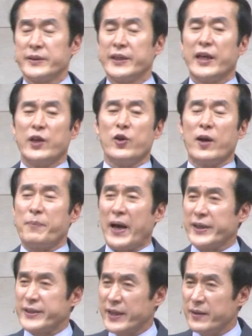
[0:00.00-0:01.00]
세리와
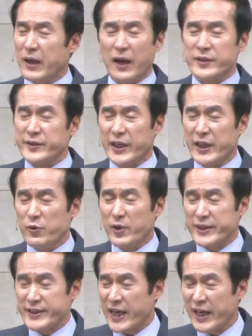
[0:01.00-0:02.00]
바리새 아
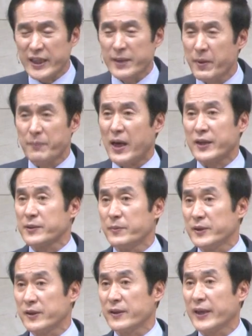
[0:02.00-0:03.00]
세리와 창기만
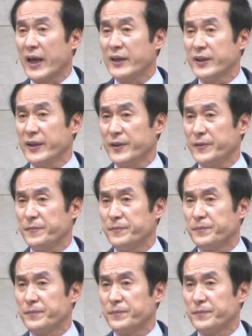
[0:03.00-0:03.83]
말씀을 들은 게 아니에요.